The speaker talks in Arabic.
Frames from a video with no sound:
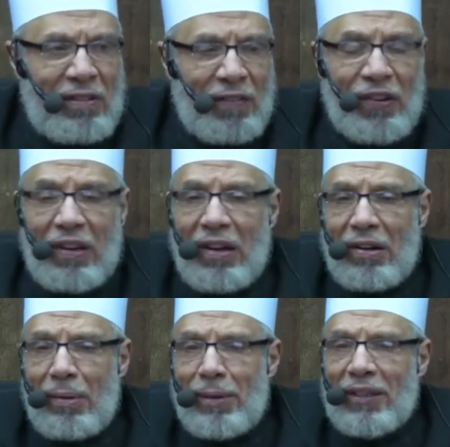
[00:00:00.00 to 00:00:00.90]
ففي
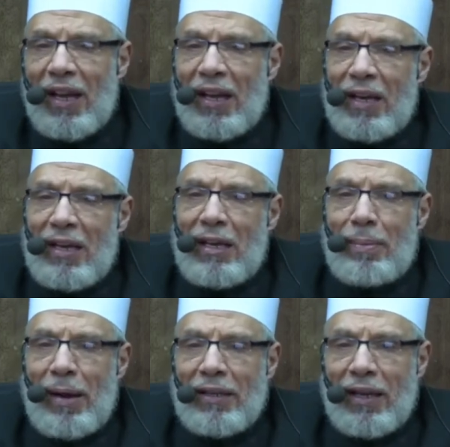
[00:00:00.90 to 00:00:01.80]
غرامة تأخيرية
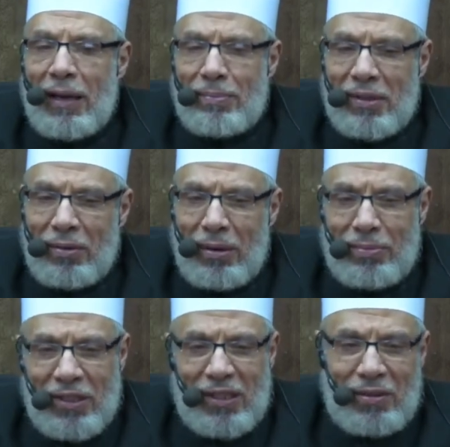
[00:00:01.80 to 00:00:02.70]
بعد
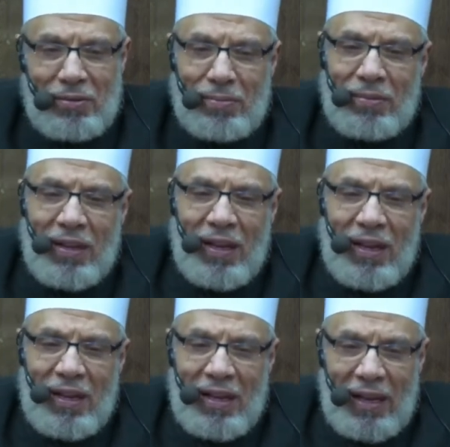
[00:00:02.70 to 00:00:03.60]
55 يوم
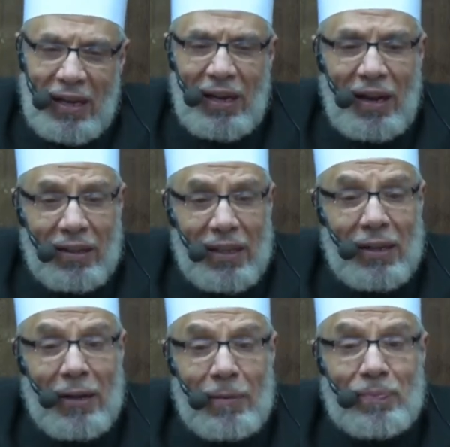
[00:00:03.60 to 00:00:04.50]
أنا
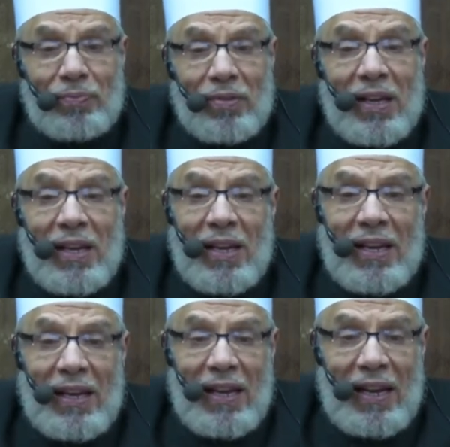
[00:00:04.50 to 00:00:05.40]
الحقيقة
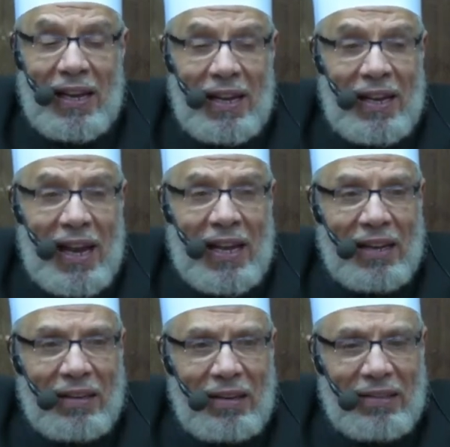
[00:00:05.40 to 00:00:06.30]
لا
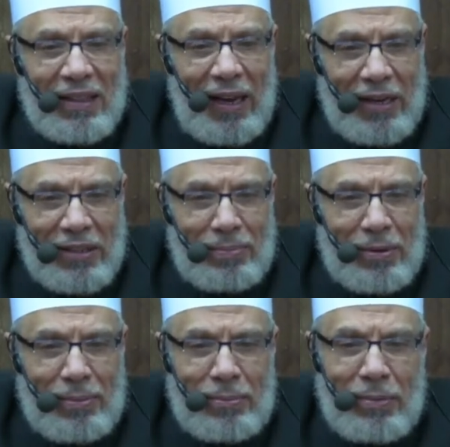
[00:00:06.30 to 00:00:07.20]
ينقضي
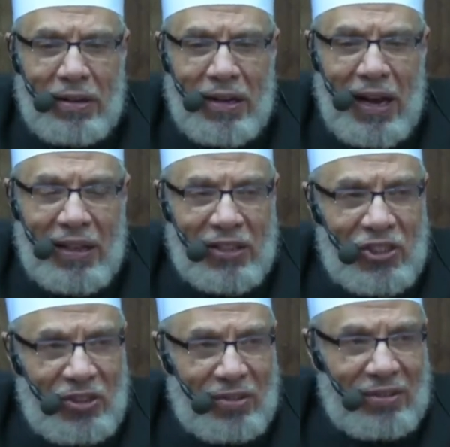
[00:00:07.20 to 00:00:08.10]
عجبي من مثل هذا
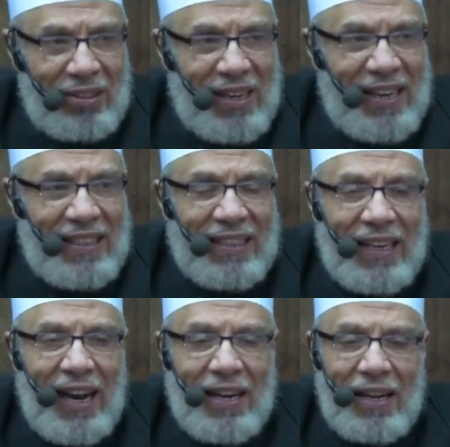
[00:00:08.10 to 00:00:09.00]
الشرط إن
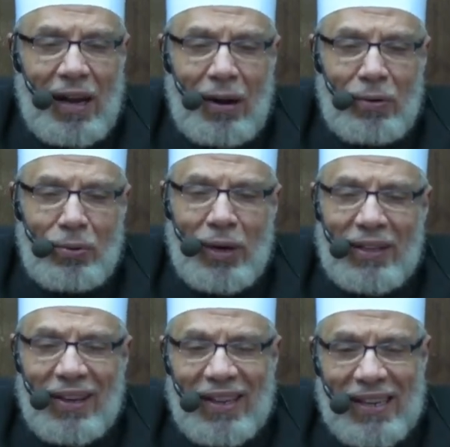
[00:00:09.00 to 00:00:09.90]
كان نقلك
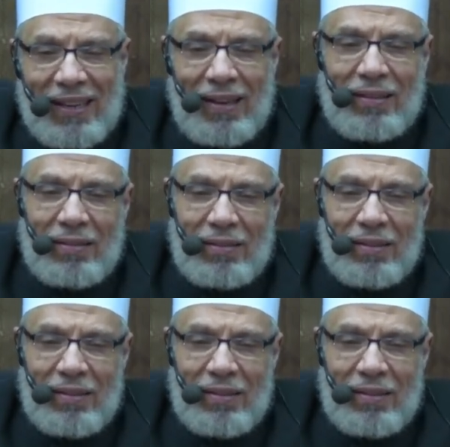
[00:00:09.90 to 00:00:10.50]
دقيقا